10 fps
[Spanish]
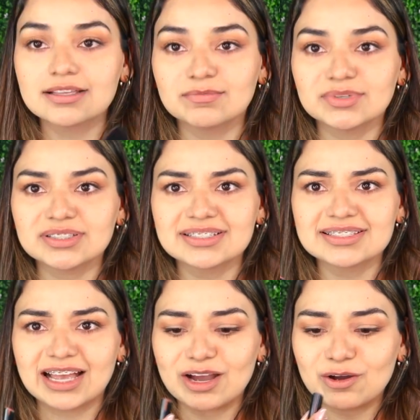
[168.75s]
Se me hace que
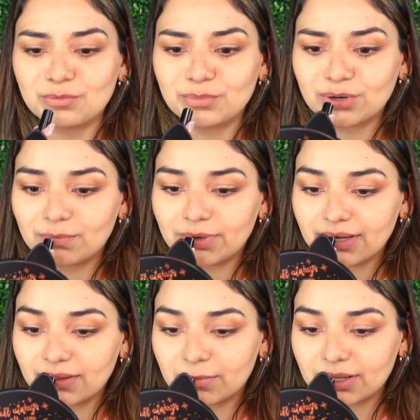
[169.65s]
está un poco
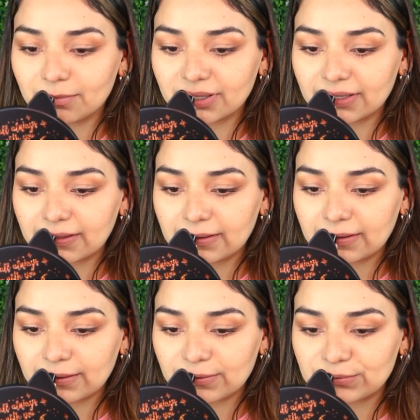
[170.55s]
pálido para mi
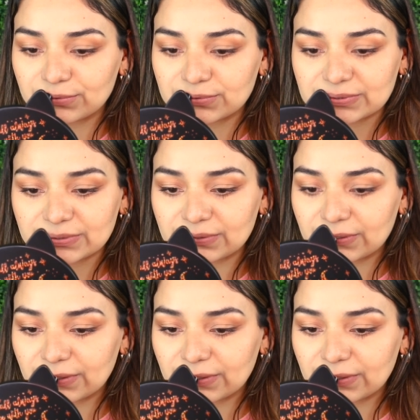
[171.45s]
gusto.